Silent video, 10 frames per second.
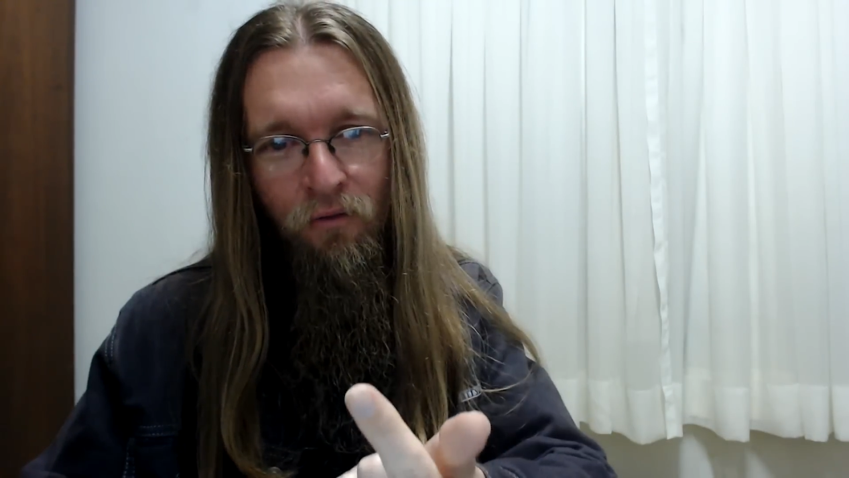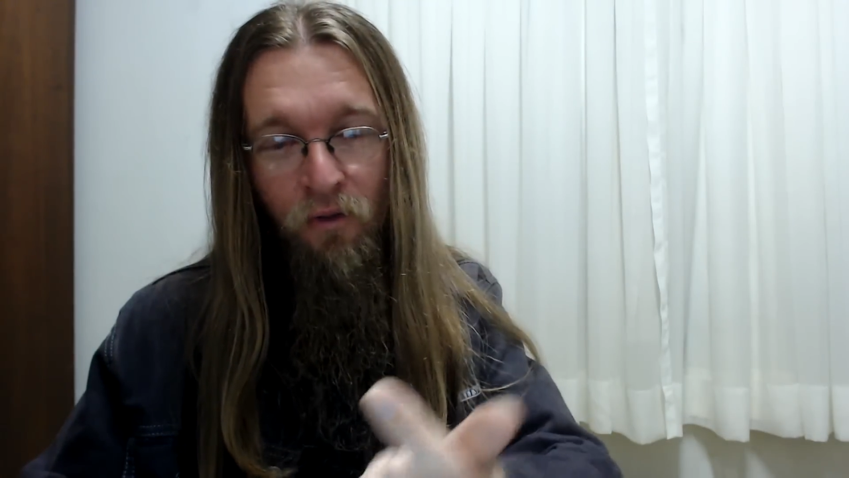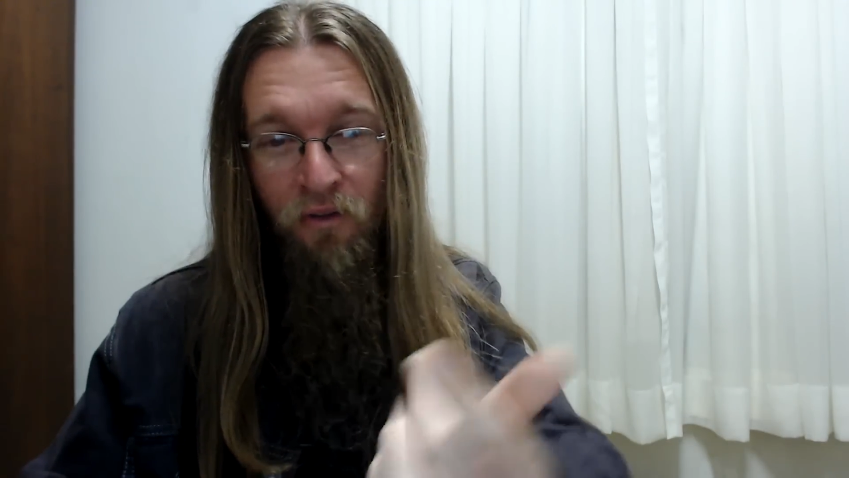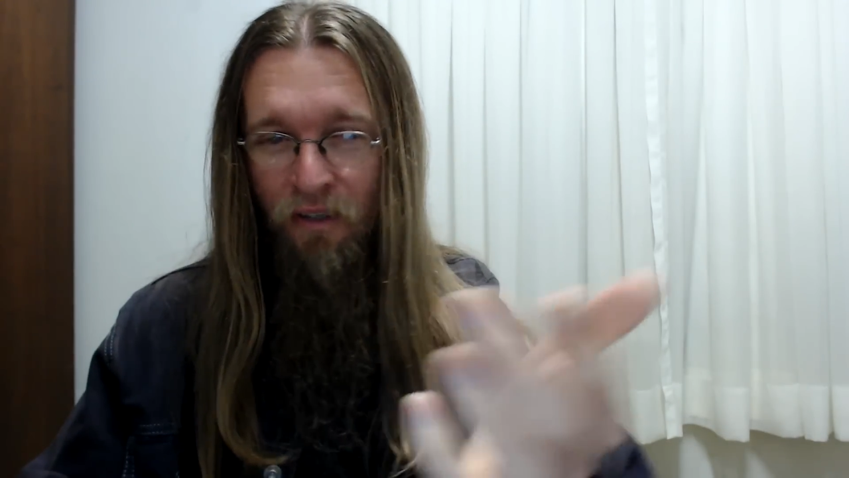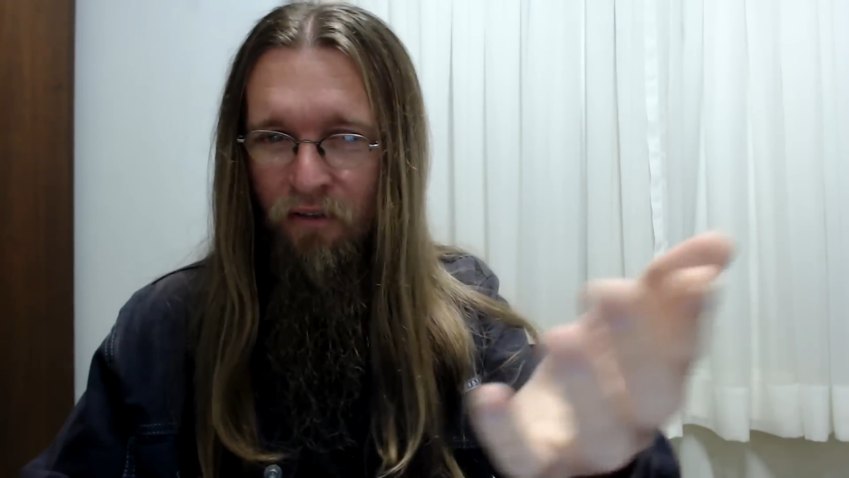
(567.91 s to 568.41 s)

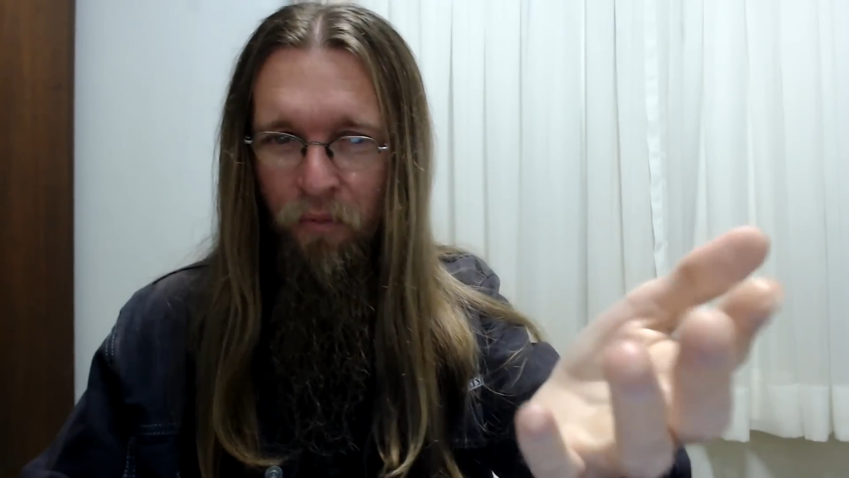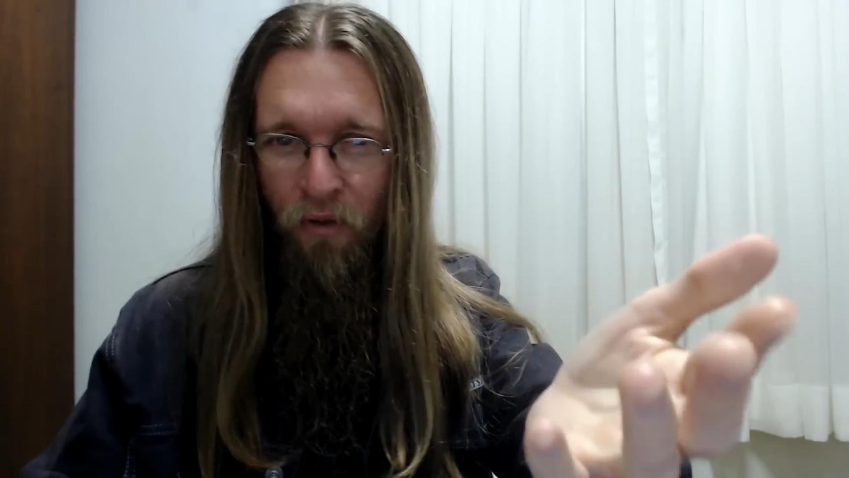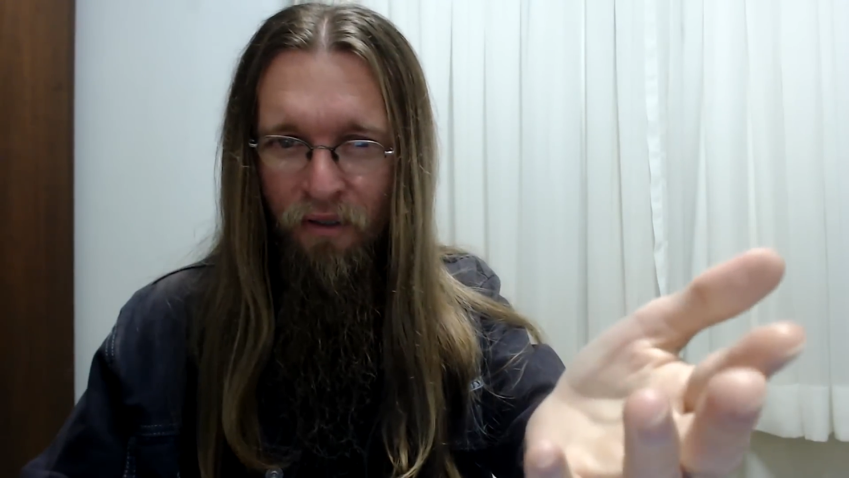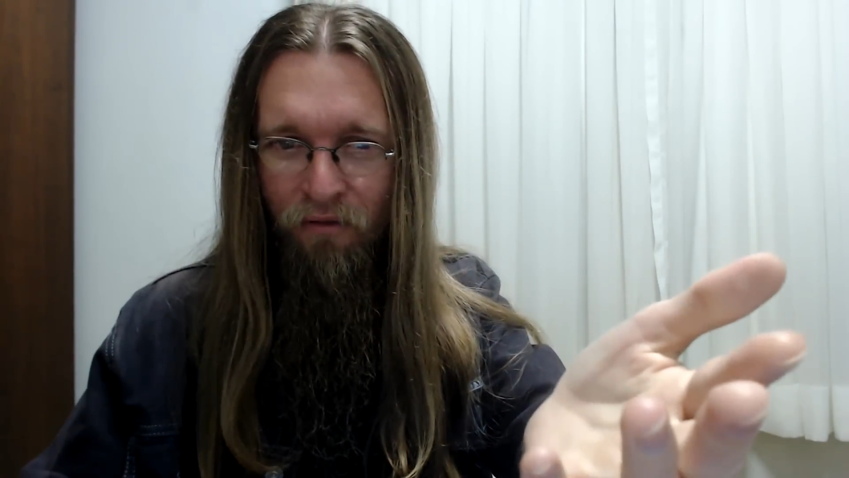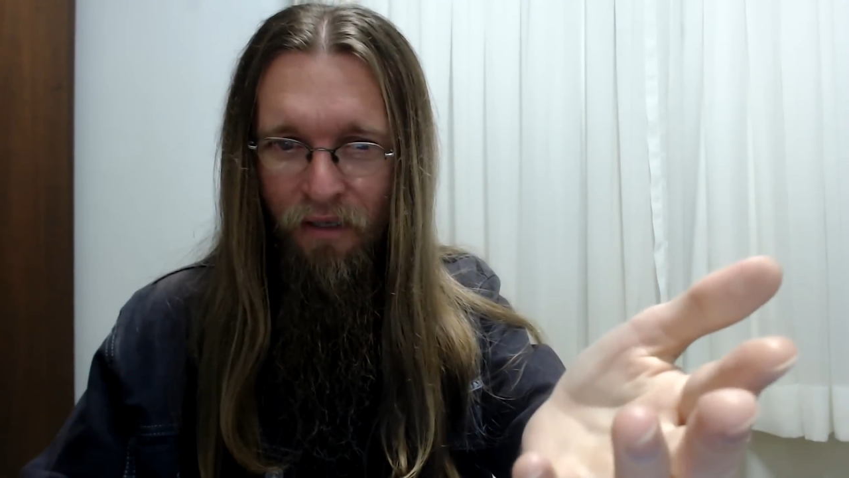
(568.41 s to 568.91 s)
Vocês
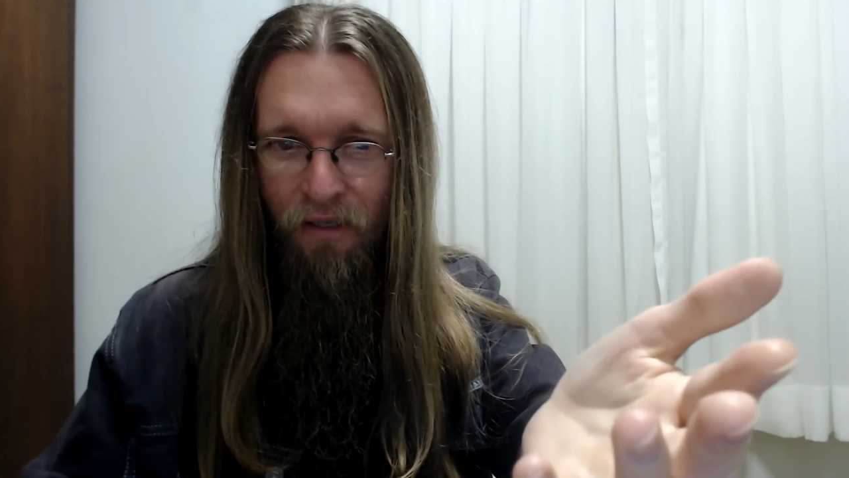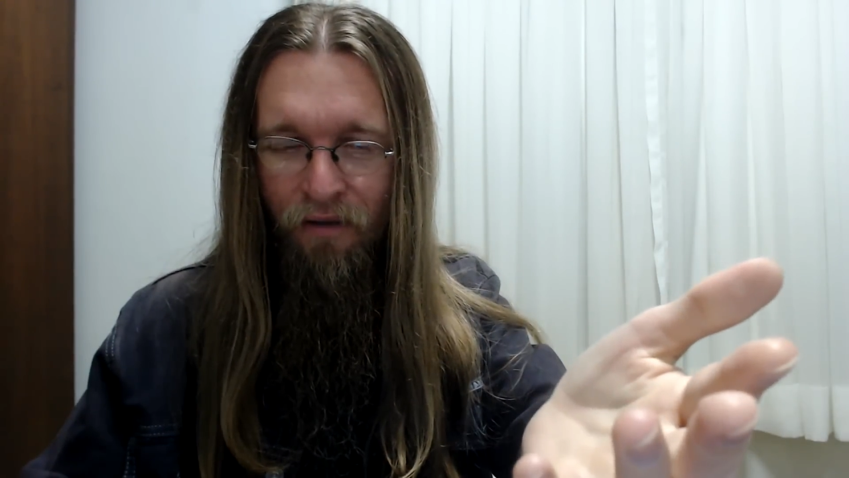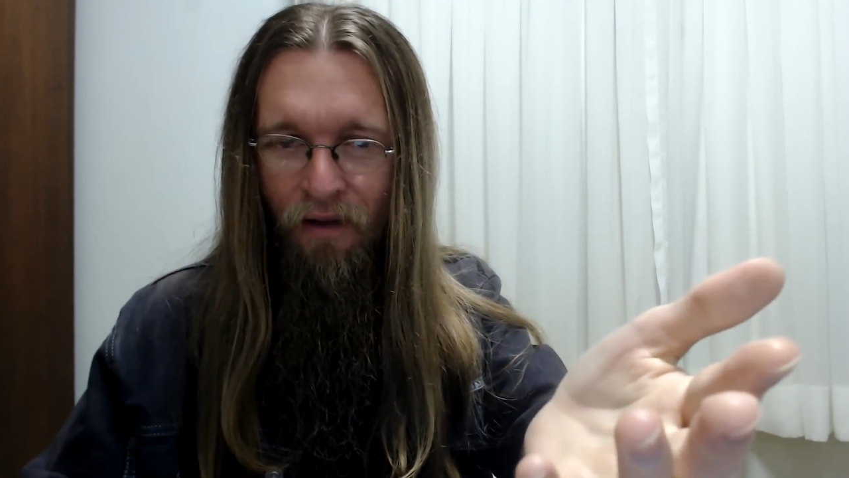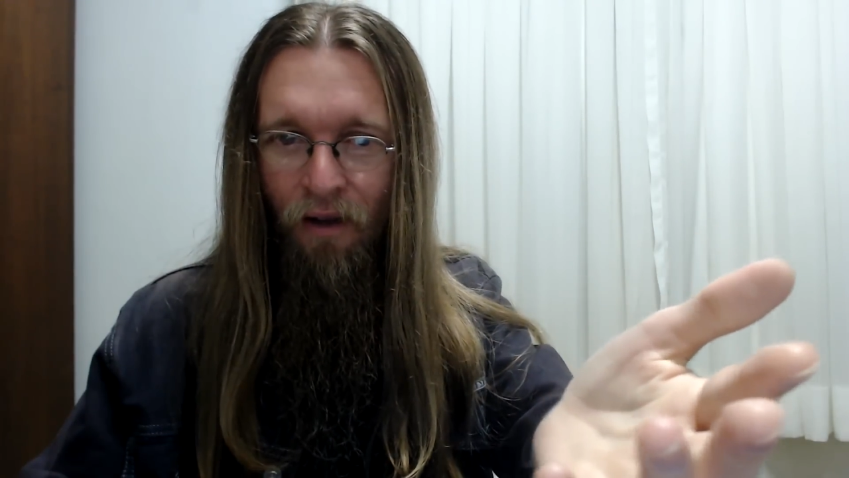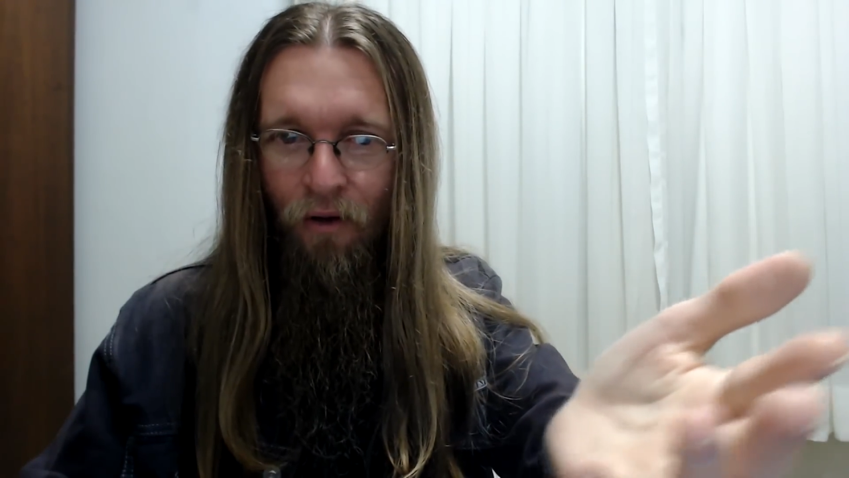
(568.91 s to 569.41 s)
podem ver,